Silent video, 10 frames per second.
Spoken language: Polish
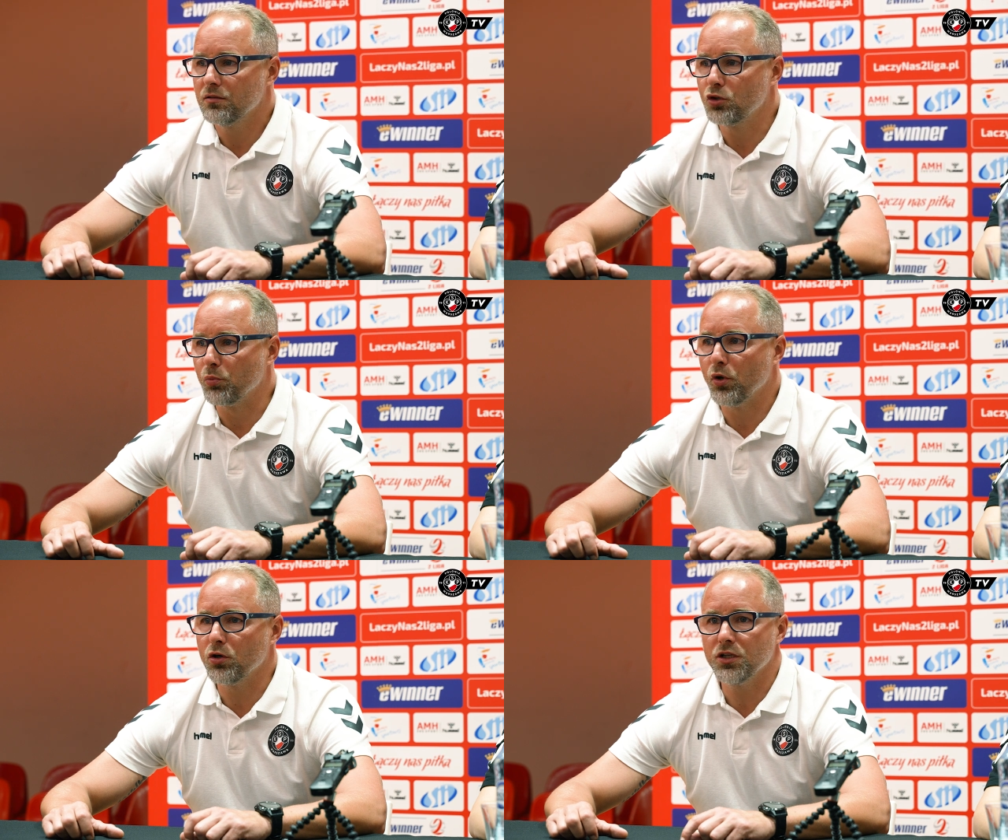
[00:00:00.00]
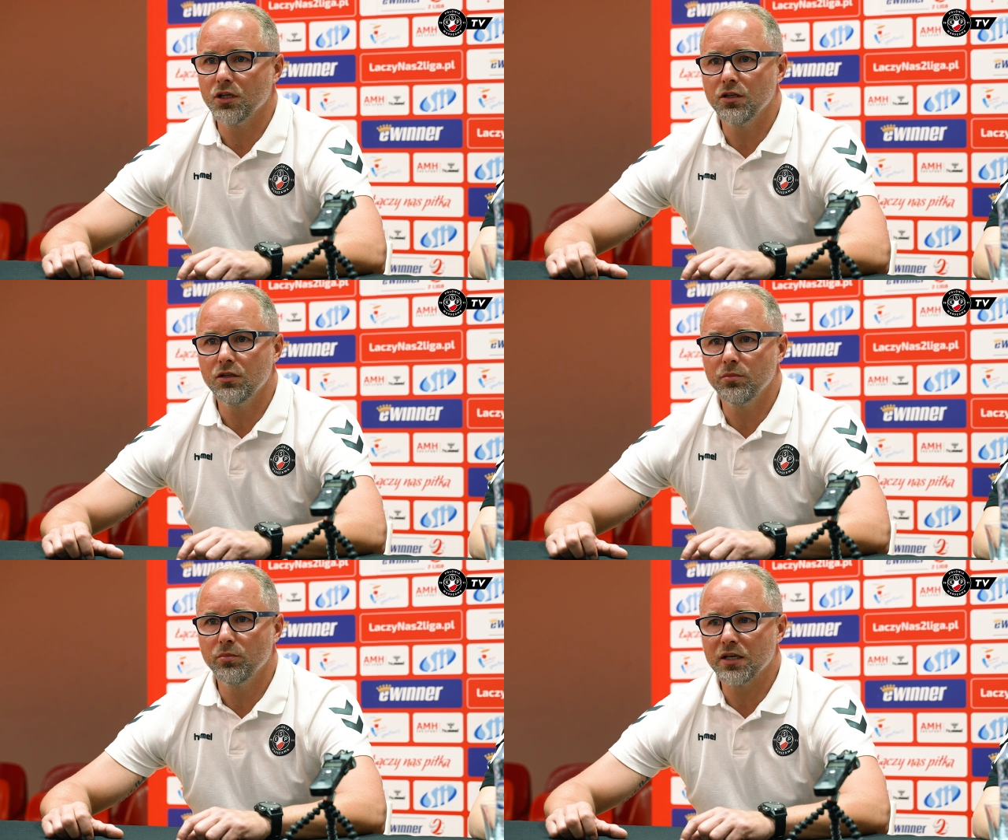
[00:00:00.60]
topornie i
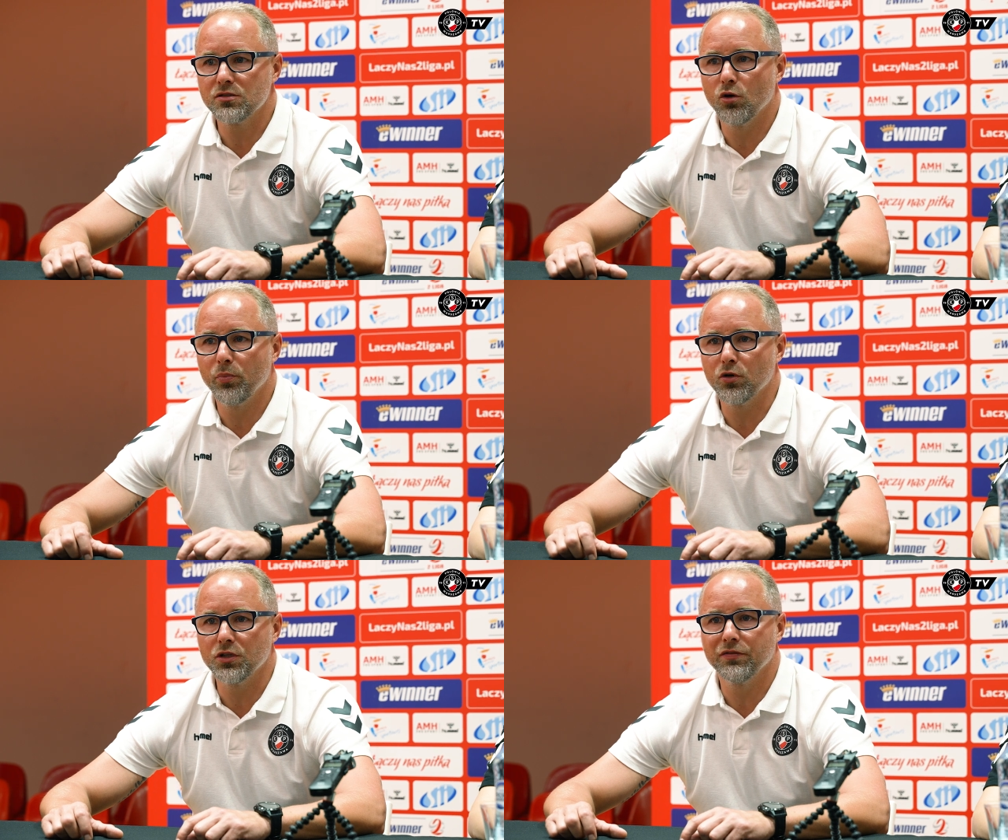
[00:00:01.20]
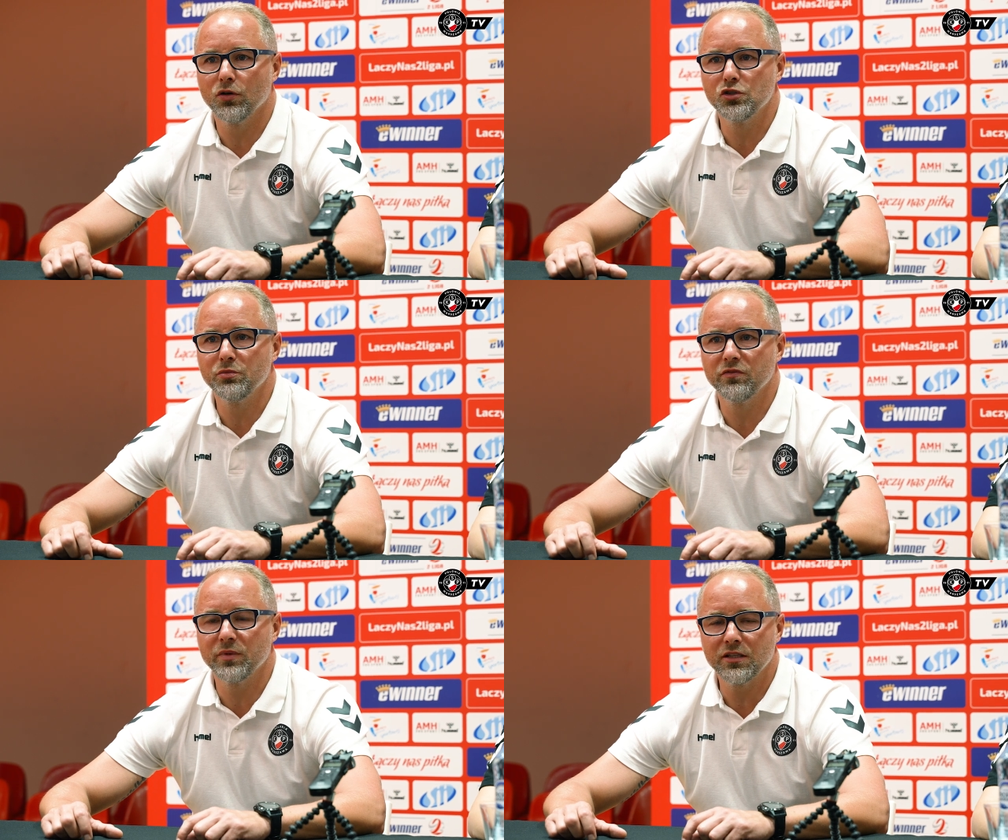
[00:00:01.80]
bardzo opornie
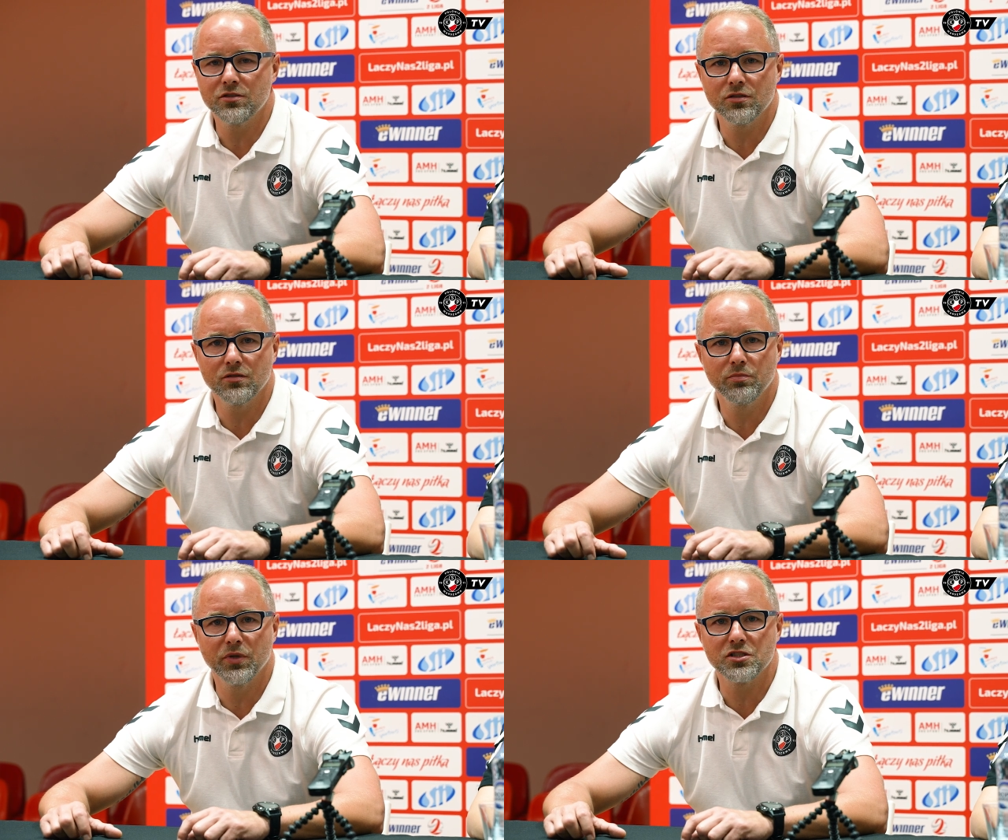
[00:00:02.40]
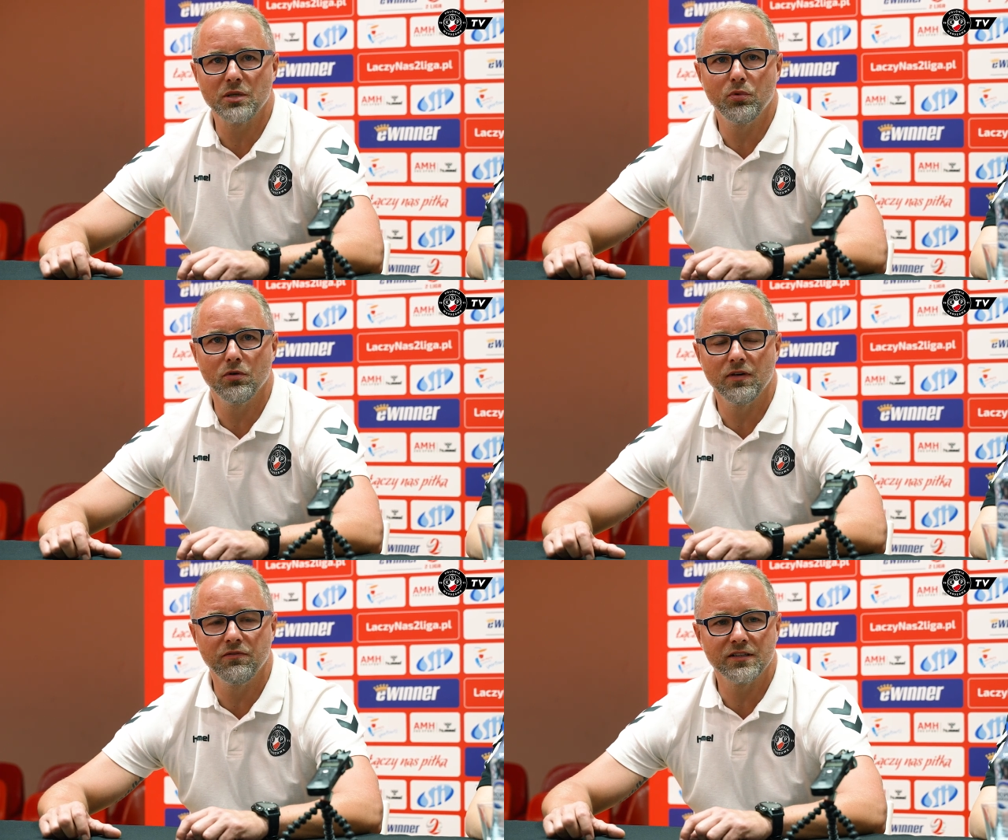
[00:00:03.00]
wchodzimy w mecz. Pierwsza
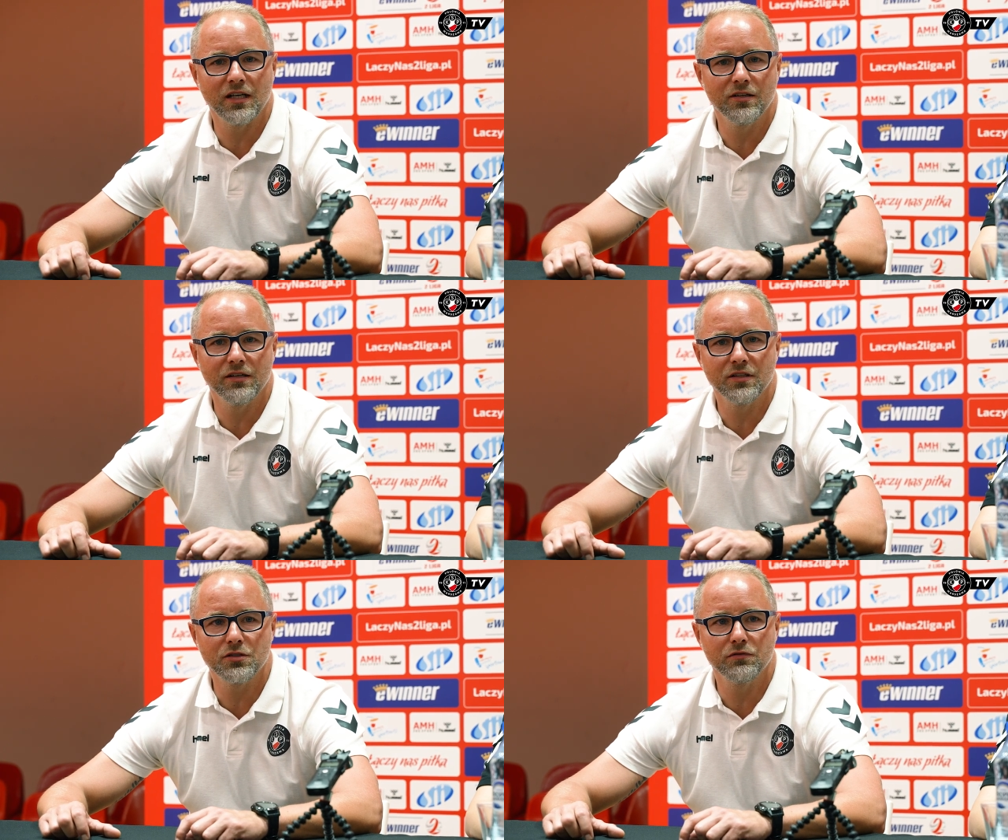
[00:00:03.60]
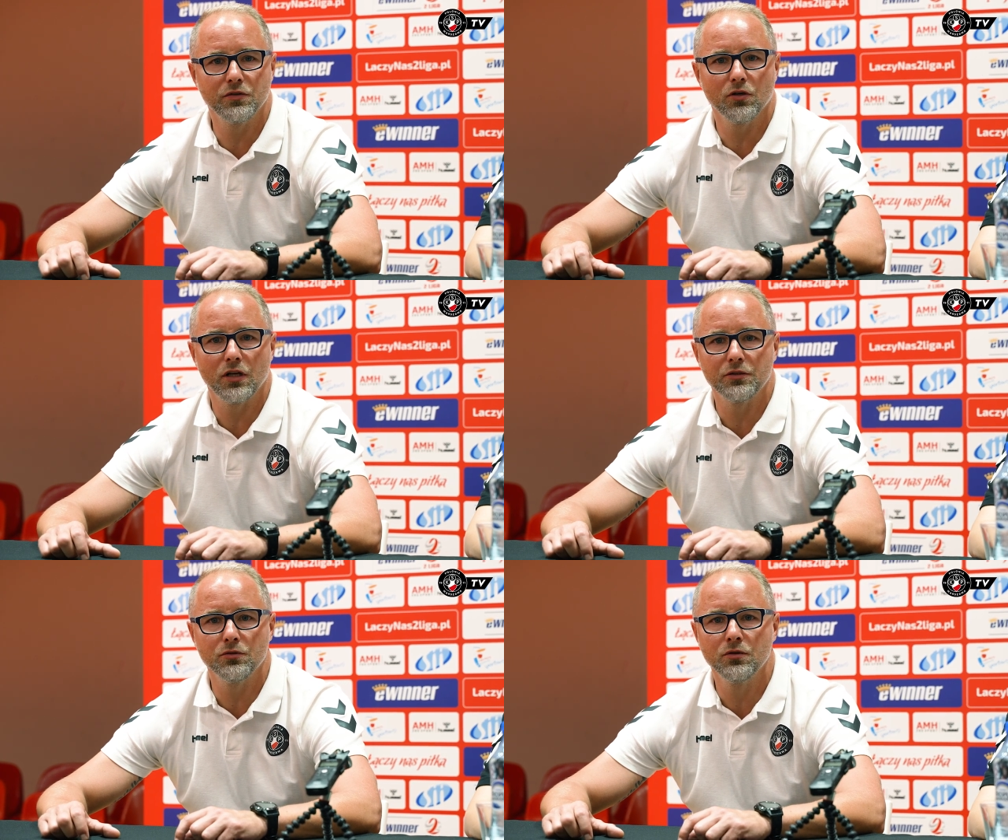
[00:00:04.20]
połowa fatalna w naszym
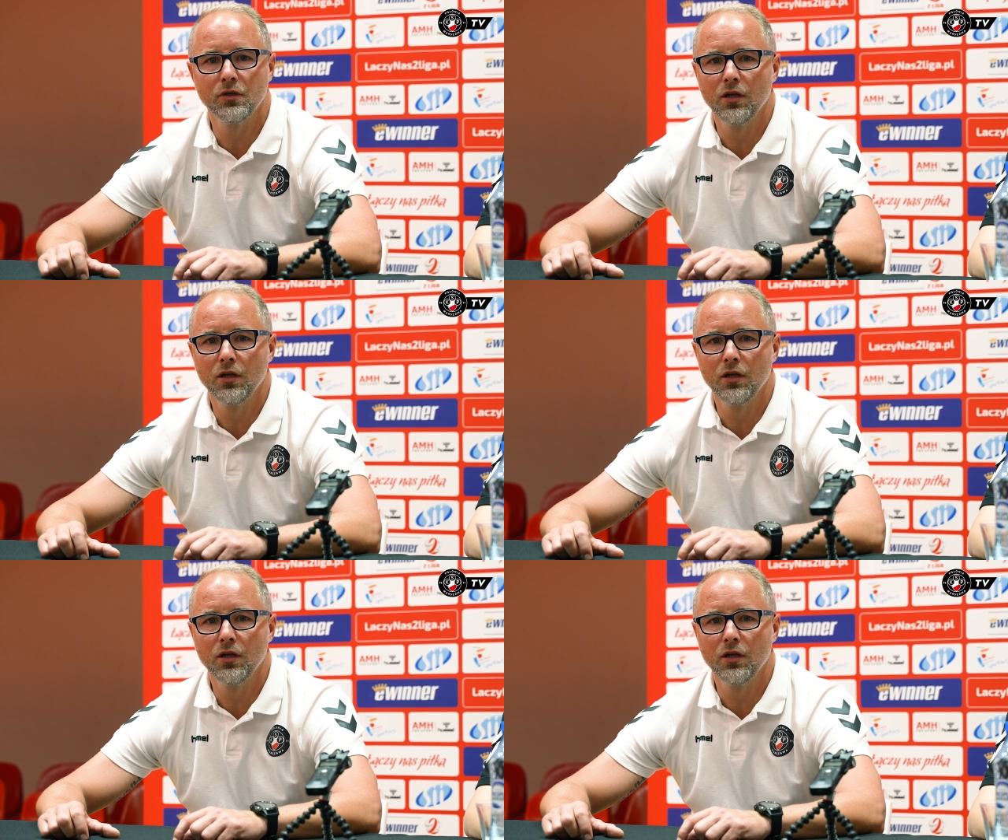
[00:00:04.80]
wykonaniu.